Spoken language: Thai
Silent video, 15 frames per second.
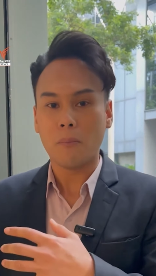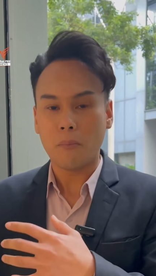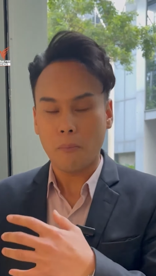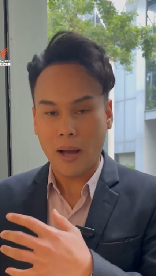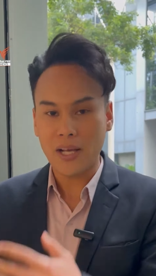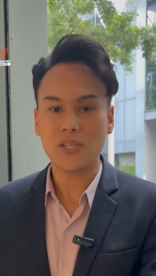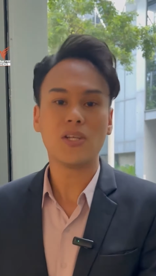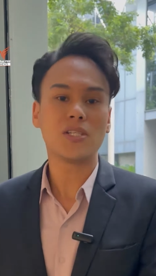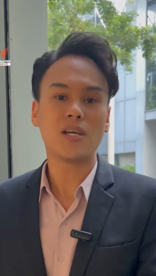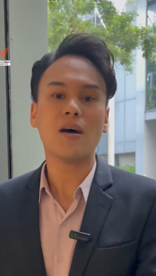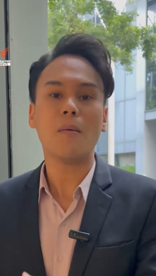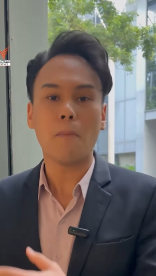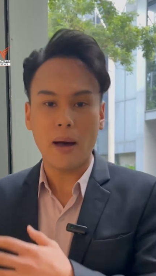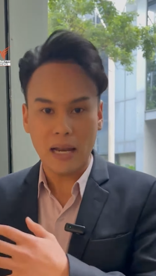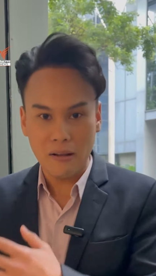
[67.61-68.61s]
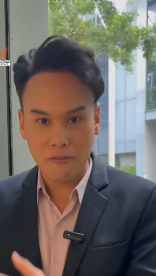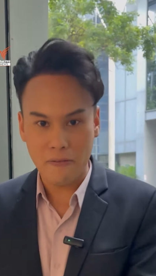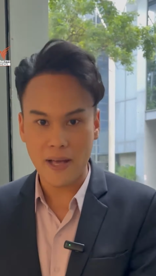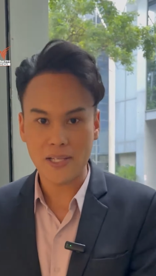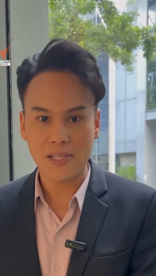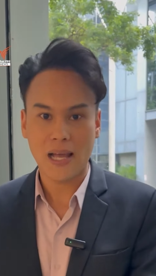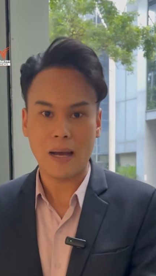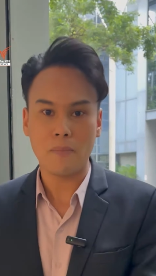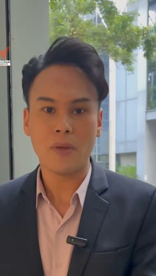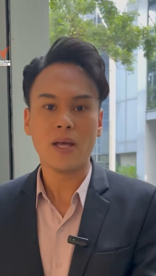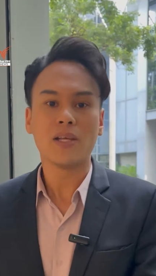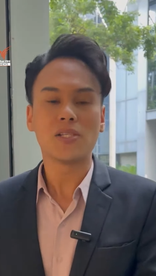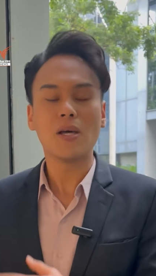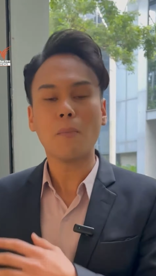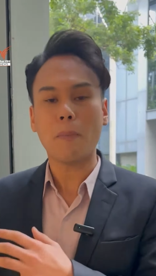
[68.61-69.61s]
passenger manifest ครับ
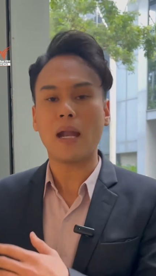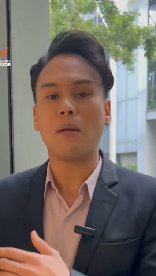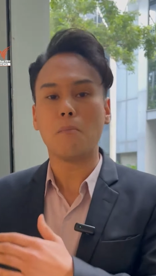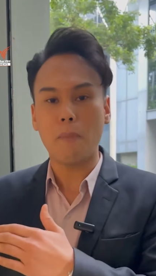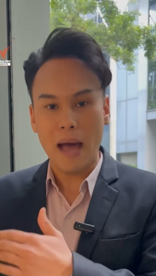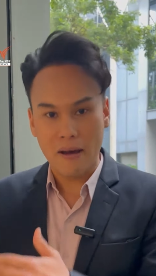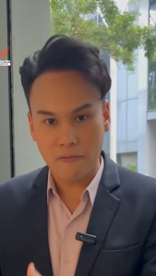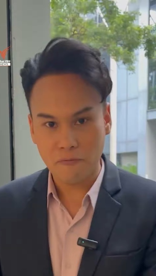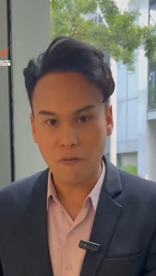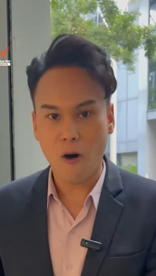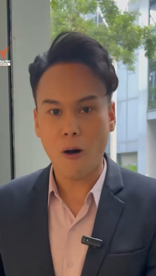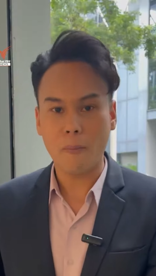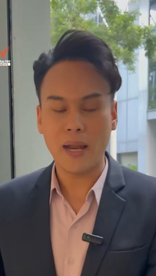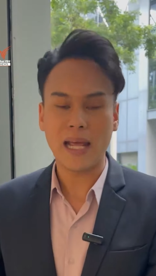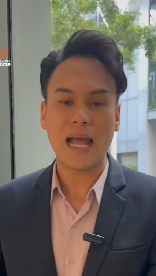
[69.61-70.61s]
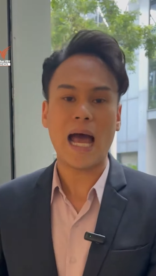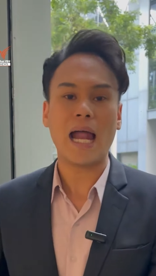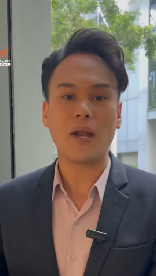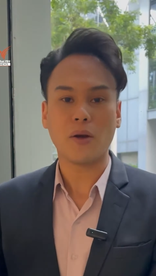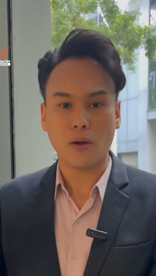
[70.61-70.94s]
ซึ่งเป็นแบบฟอร์มในการ